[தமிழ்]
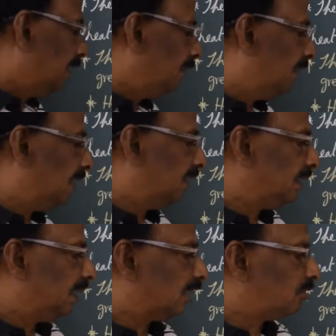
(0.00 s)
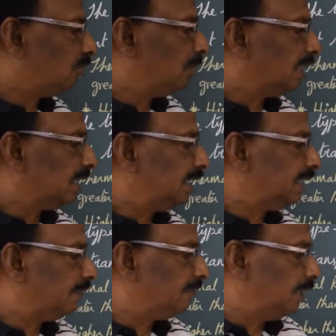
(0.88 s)
வென்
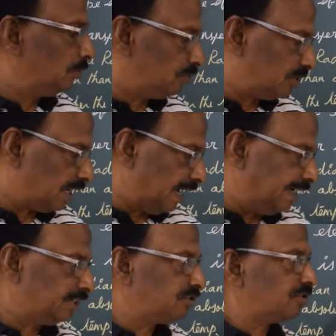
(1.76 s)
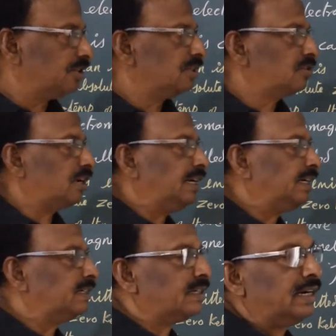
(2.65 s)
எலக்ட்ரோமேக்னட்டிக் வேவ் ஸ்ட்ரைக்ஸ்
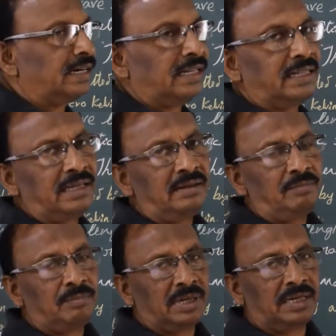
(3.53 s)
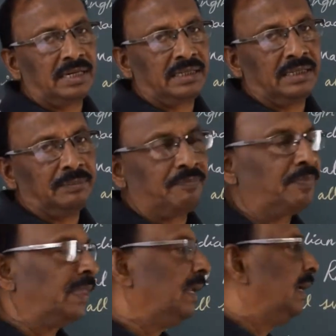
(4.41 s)
ஸ்ட்ரைக்ஸ்னு என்னது படுறது
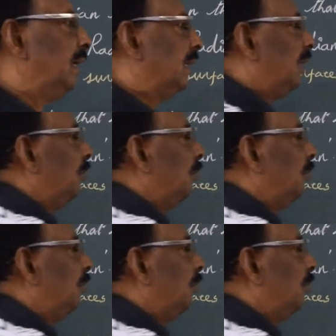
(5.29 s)
இதில்